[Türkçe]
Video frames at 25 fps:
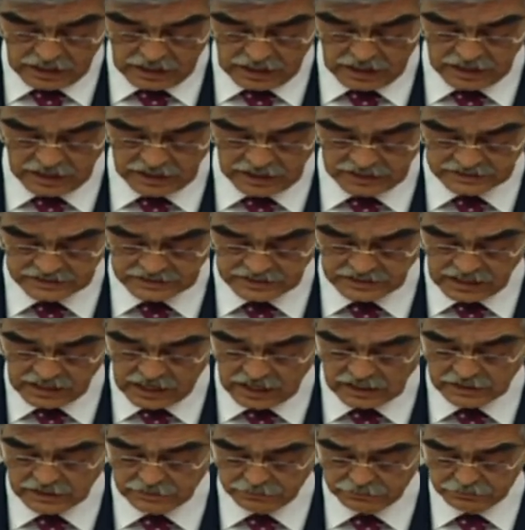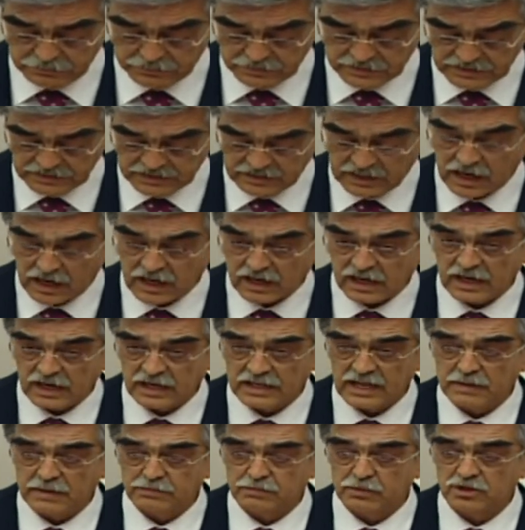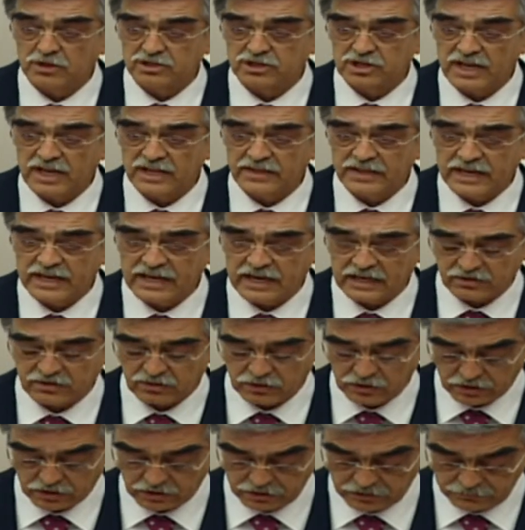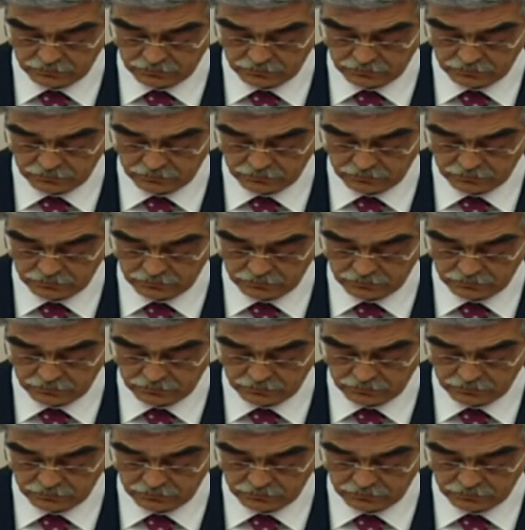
Anasını alıp tarlada, bostanda yatıyor.